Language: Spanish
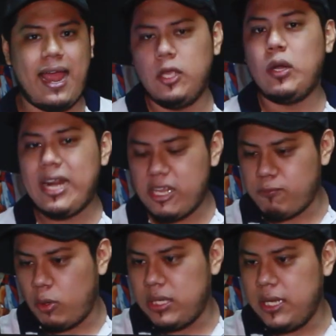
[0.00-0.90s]
Y yo le
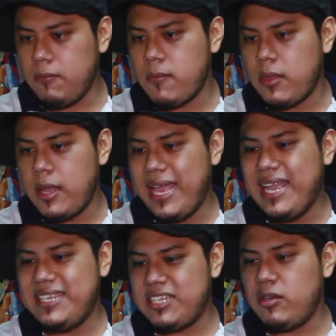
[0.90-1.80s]
respondí,
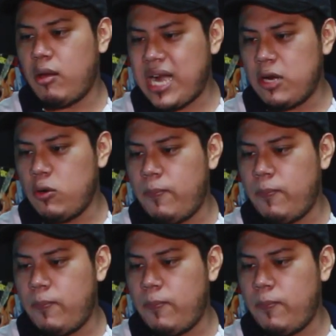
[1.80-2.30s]
ya estoy ahorrando